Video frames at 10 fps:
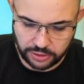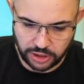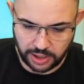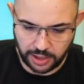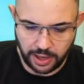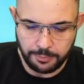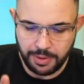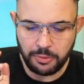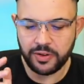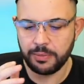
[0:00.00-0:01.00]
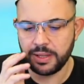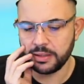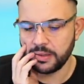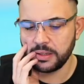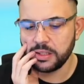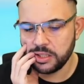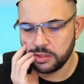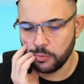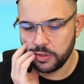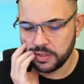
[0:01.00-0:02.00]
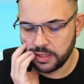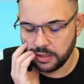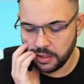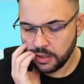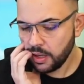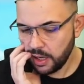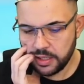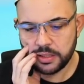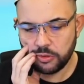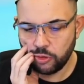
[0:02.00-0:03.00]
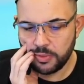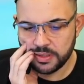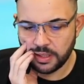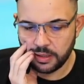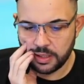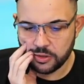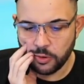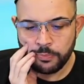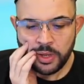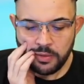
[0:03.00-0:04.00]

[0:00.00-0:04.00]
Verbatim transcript: cioè abbiamo veramente tantissimo Lisir e secondo me si è arreso.